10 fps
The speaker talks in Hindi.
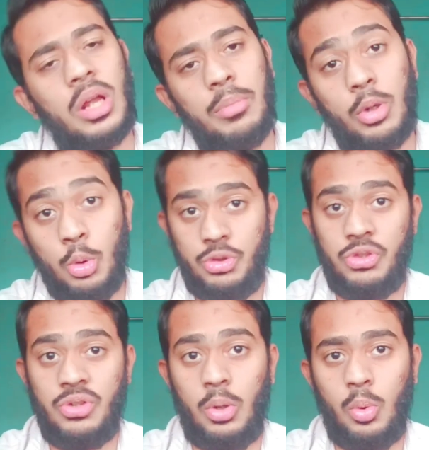बिल्कुल घर
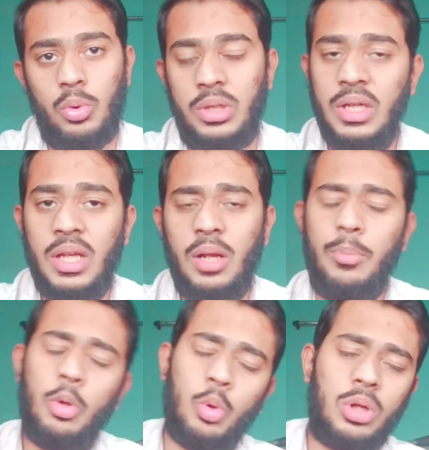में कोशिश करो
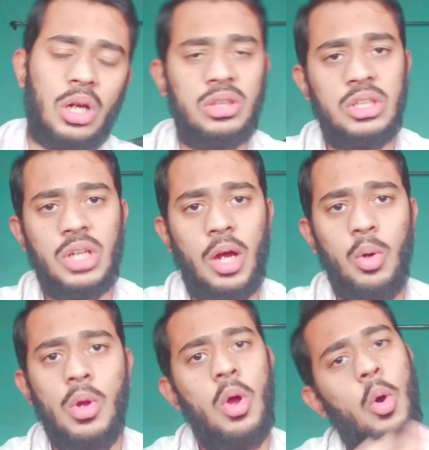ठीक है ना बिल्कुल
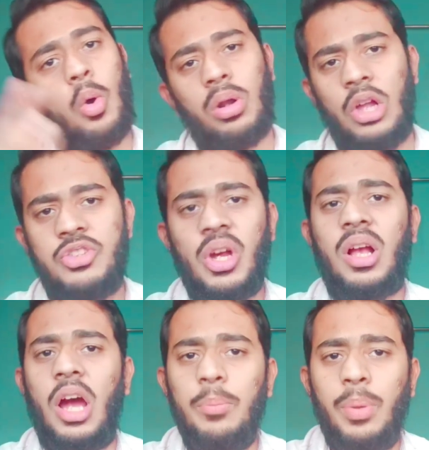करते जाओ और
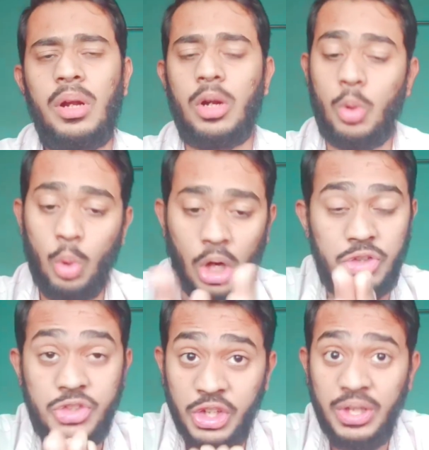अच्छा खान पान
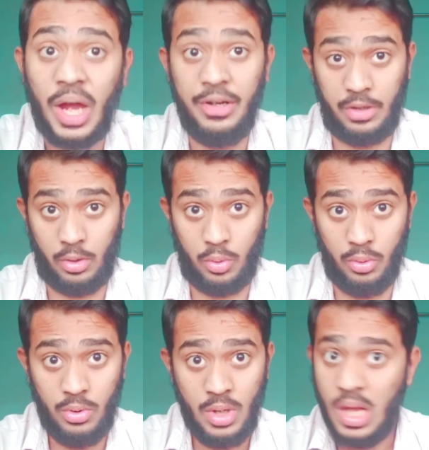रखो अच्छी डाइट
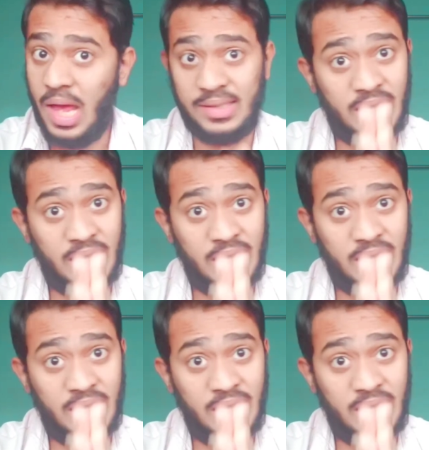रखो